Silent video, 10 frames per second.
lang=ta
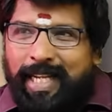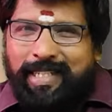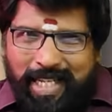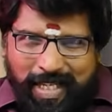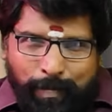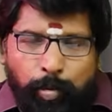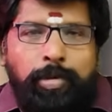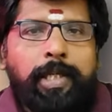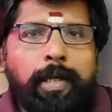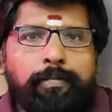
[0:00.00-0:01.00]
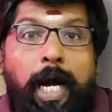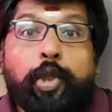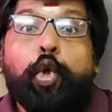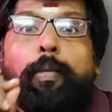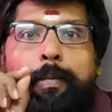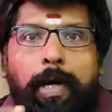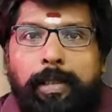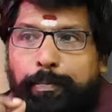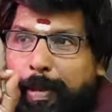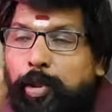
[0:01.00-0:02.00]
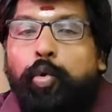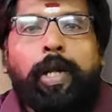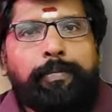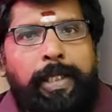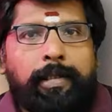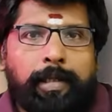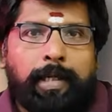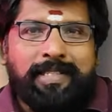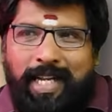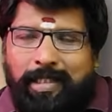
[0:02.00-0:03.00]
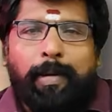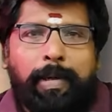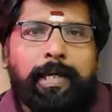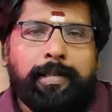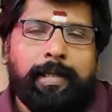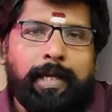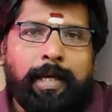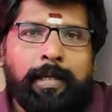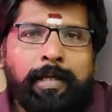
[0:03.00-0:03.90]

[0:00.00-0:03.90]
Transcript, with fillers: நேற்றைக்கு முன்தினம் அக்டோபர் மாதம் பதினொன்றாம் தேதி சட்டமன்றத்தில்